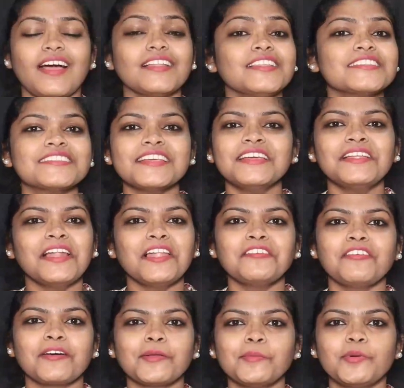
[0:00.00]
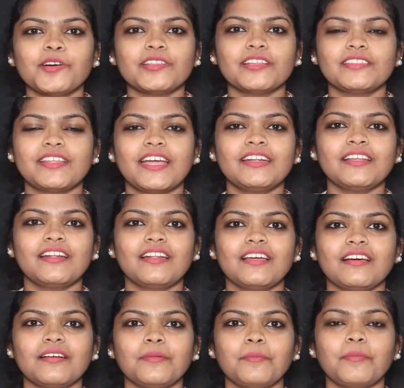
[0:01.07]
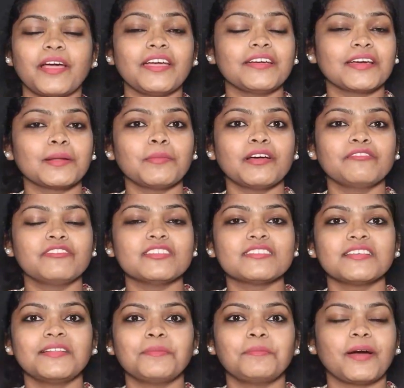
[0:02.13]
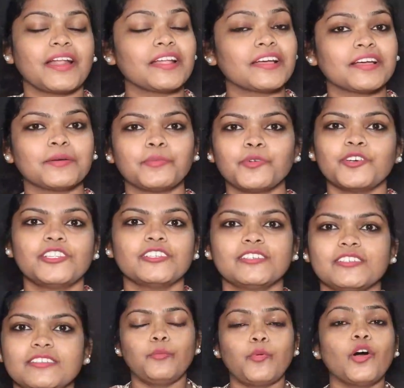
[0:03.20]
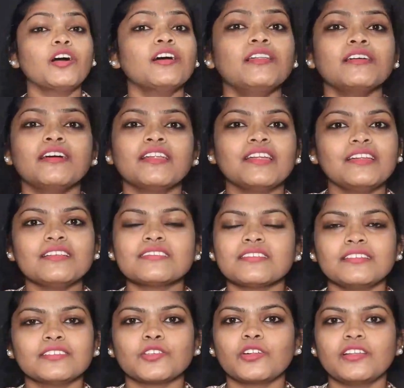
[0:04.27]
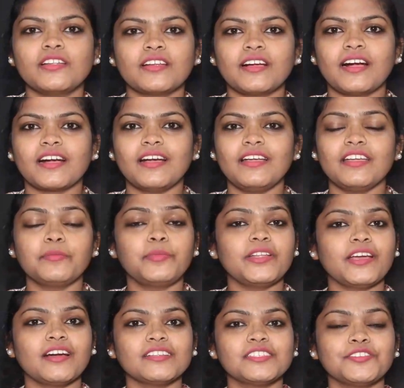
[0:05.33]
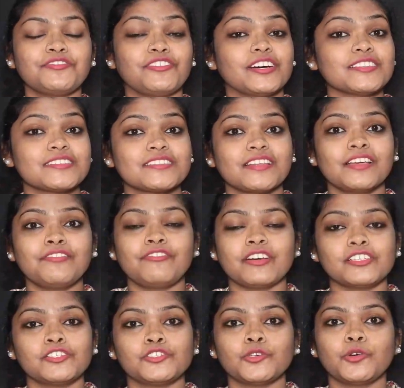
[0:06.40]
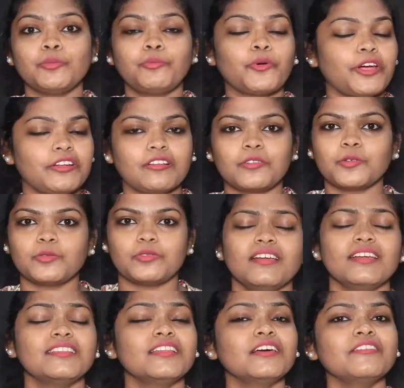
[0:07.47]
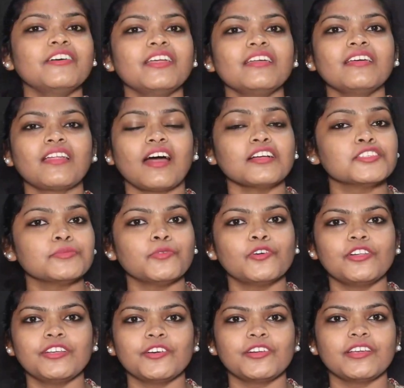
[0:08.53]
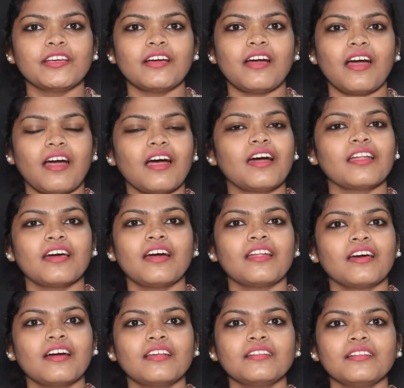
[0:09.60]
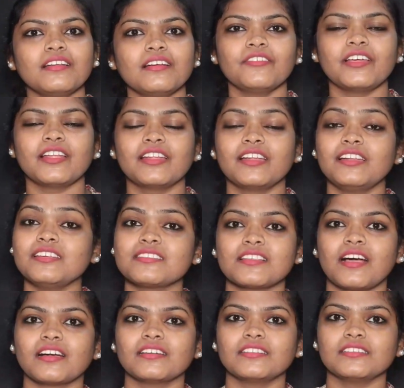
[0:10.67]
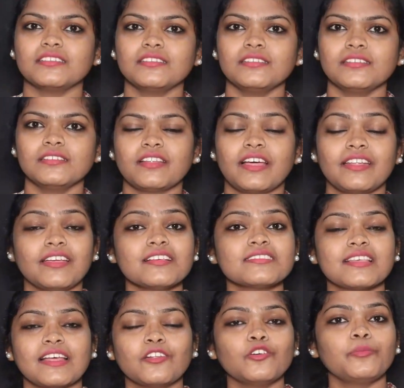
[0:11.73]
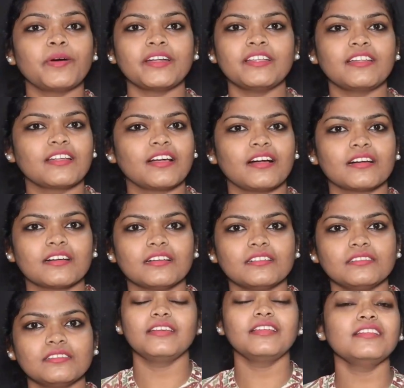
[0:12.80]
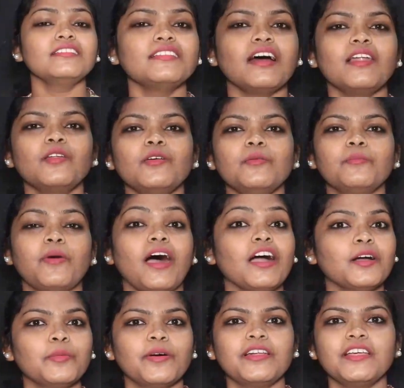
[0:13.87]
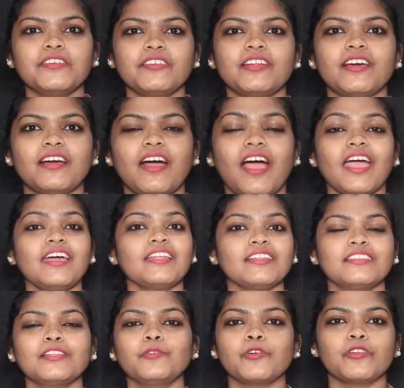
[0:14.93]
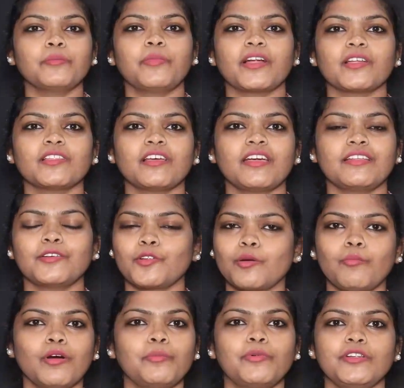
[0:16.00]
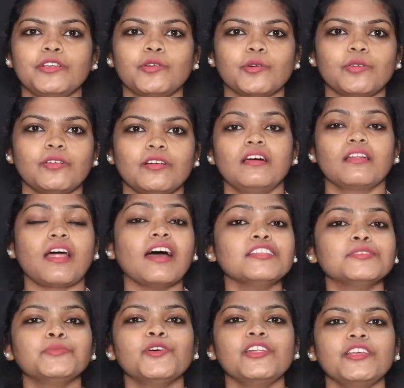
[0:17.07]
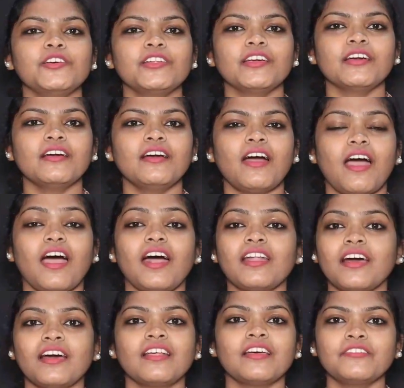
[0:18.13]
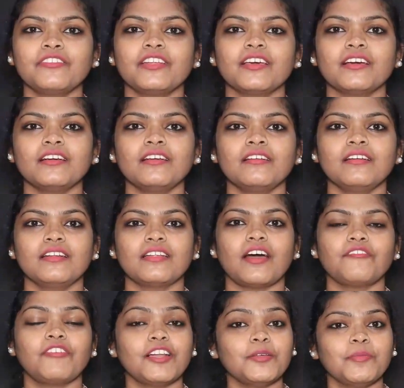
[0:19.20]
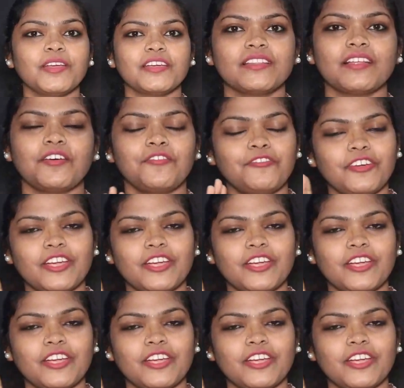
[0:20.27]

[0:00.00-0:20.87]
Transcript: அந்த சீனெல்லாம் வரும்போது தேட்டரில் பயங்கரமாக விசில் பறக்க போது பொங்கலுக்கு ரிலீஸ்னு சொல்லியிருக்காங்க எப்படியாச்சும் ஃபர்ஸ்ட் டே ஃபர்ஸ்ட் ஷோ போயிடணும் இதில் வேற ராஜ்மௌலியோடைய ஆர்ஆர்ஆர் வேற ரிலீஸ் ஆகுது நிறைய செலவு பண்ணியிருக்காங்க இருந்தாலும் பாகுபலியை விட ஆயிரத்தில் ஒரு படம் தான் எனக்கு ரொம்ப பிடிக்கும் ராஜ்மௌலியோடைய ஆர்ஆர்ஆர் விட நான் வலிமைக்கு தான்